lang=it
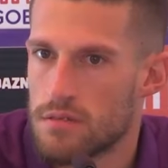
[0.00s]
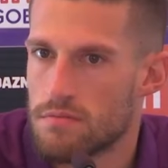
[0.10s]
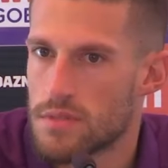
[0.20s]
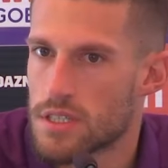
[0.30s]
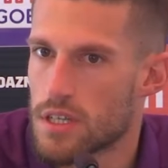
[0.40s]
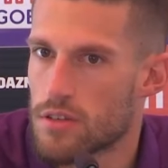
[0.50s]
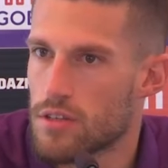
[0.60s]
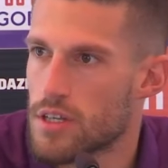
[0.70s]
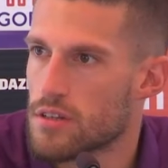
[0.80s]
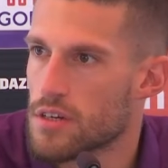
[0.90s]
mi è stato
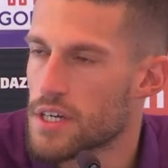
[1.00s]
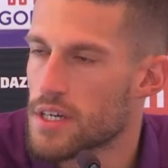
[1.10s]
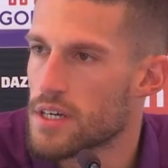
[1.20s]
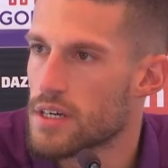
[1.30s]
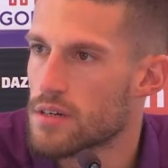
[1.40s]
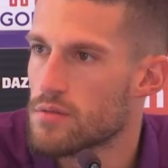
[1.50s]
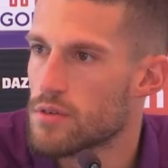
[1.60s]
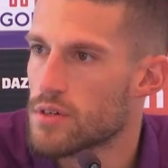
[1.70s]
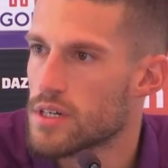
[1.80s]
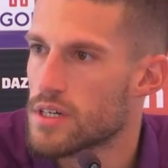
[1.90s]
detto che
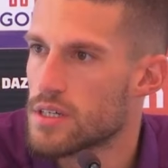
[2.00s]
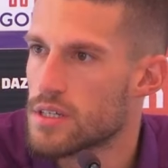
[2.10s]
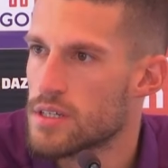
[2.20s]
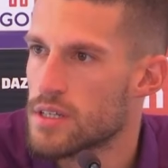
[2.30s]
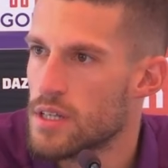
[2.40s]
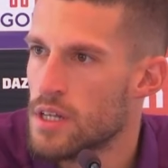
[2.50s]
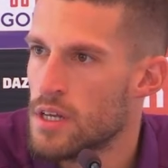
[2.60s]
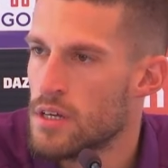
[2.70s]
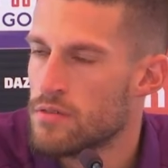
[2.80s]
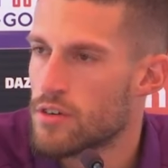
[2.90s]
comunque
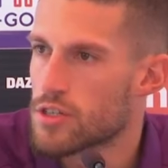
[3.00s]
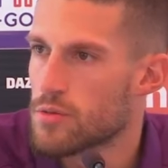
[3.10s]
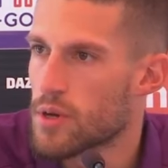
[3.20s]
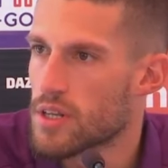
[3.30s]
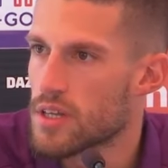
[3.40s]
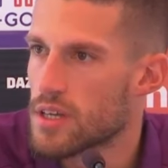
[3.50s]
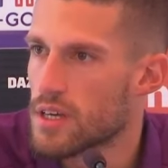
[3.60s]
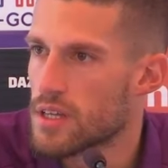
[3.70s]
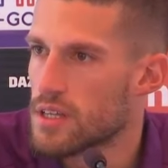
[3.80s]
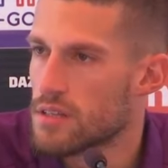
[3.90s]
faccio parte
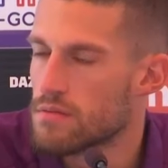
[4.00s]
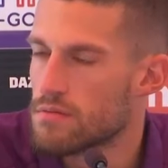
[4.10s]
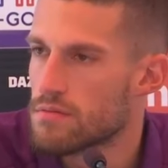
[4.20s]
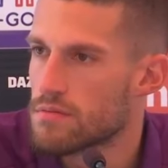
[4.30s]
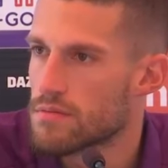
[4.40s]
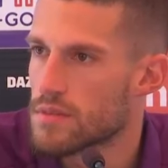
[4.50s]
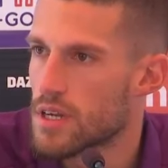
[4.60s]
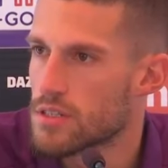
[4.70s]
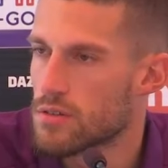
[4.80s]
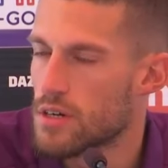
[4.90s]
de
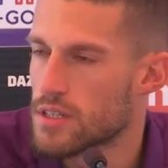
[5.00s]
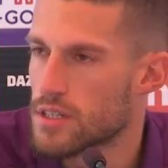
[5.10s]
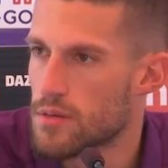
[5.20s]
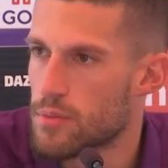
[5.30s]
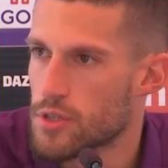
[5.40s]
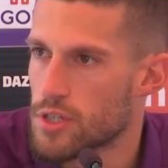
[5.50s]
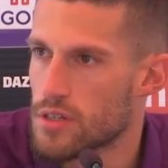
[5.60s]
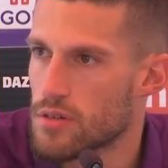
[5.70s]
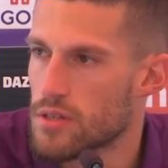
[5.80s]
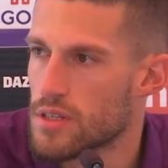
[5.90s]
della squadra, del
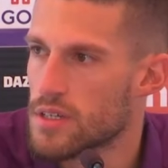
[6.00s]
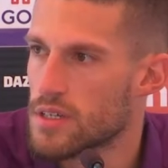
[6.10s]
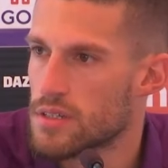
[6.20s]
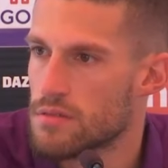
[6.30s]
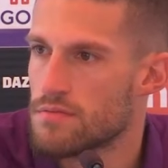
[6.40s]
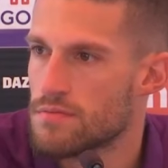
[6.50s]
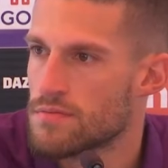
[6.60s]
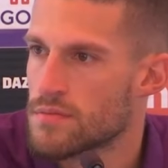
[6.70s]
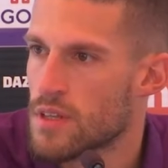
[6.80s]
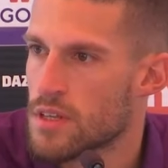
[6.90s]
progetto, quindi
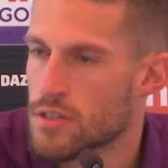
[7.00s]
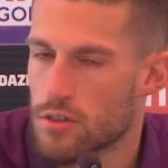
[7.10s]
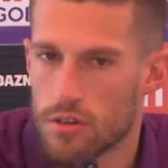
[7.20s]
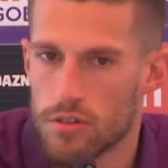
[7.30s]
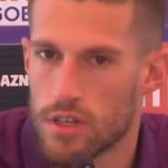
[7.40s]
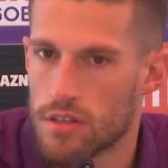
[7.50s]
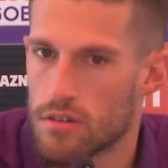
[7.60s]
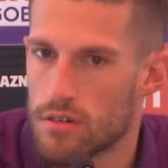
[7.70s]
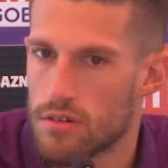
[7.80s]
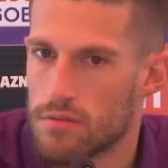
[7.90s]
sono
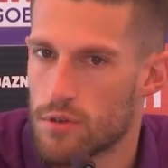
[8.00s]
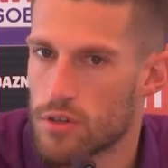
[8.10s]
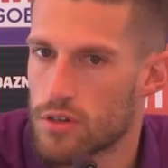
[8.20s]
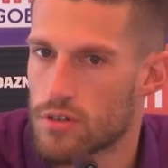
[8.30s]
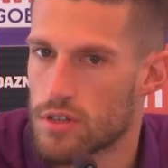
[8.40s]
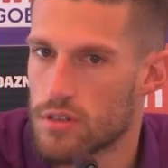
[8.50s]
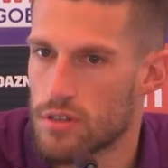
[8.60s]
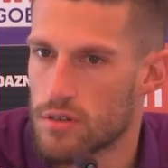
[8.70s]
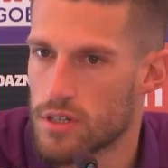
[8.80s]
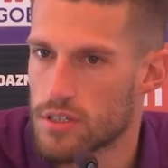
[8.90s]
contento, molto contento
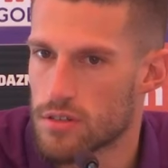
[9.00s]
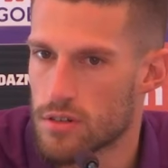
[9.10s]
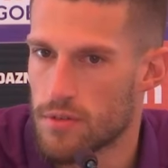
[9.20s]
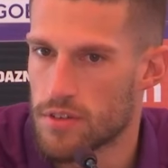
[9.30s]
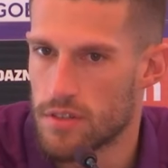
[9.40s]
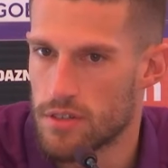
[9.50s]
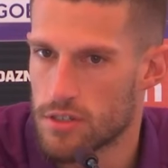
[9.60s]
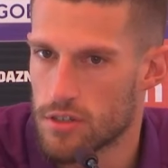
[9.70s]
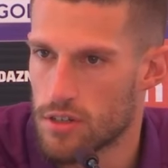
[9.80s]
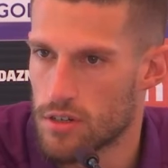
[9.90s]
di questo. Come avete
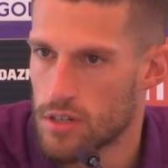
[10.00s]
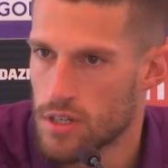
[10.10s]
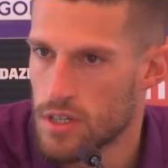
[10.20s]
visto io,